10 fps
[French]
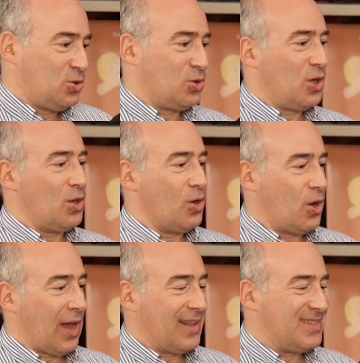qui
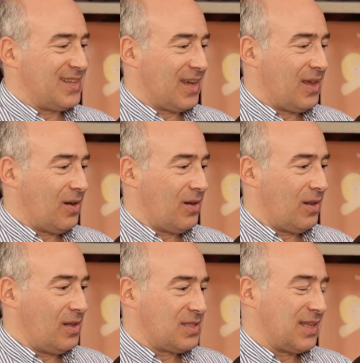leur a attiré,
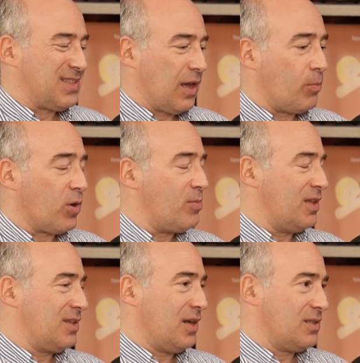les a attirés en
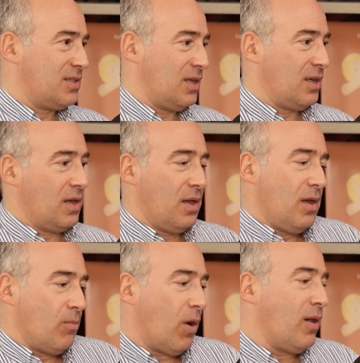premier temps, c'était,
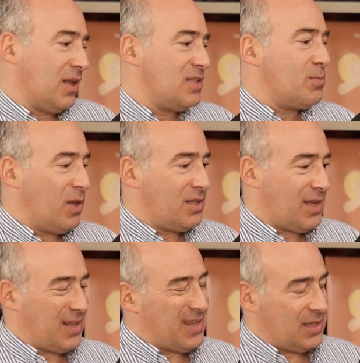bon, la discipline
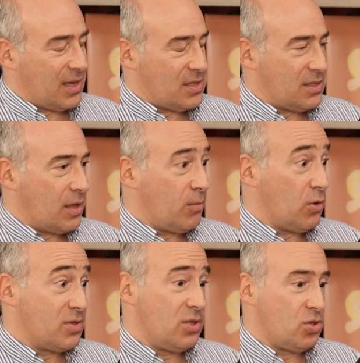était intéressante, mais
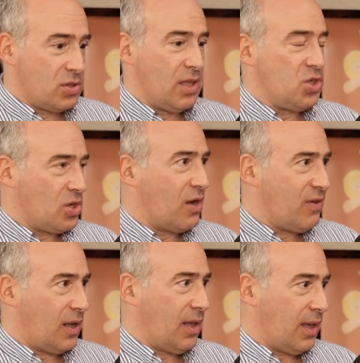aussi juste les gens
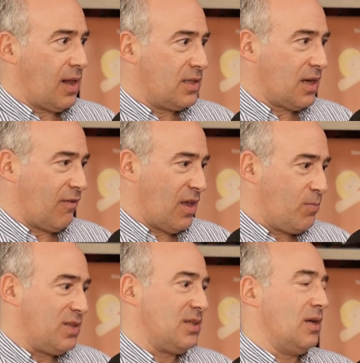avec lesquels ils travaillent,
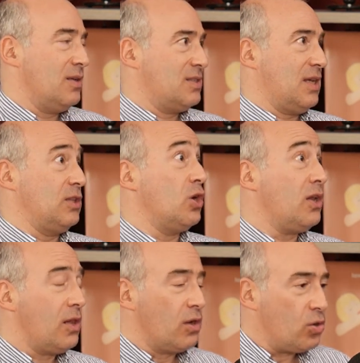puis ça, ça
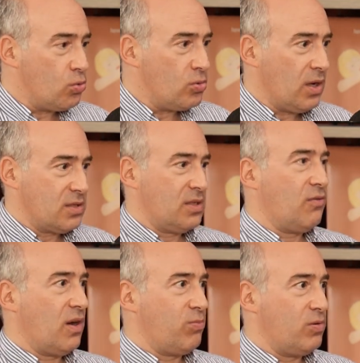donnait le goût d'en
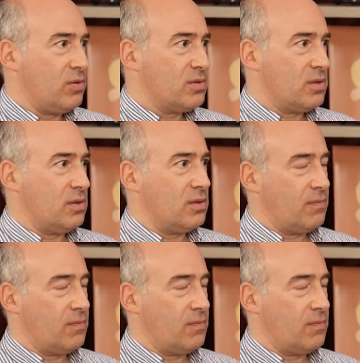savoir plus. Là.